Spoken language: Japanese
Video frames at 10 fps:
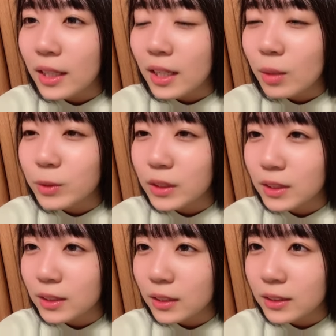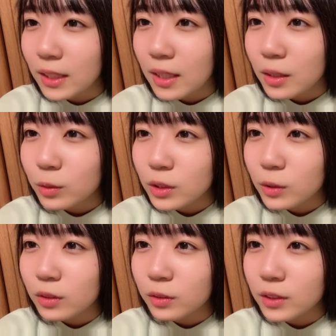えー、ミシャラスカルさん、ハート、
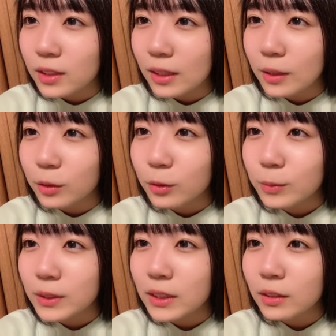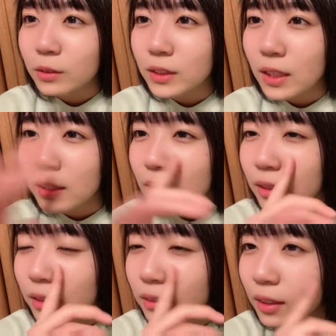白猫さんたらの音符、チアナゴ
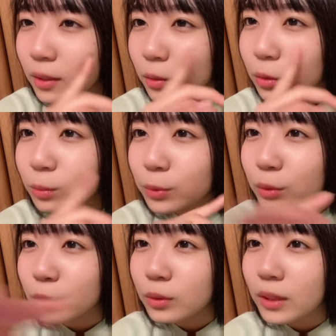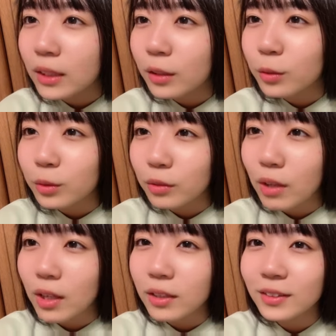さんたらの音符、なんだろう、これは。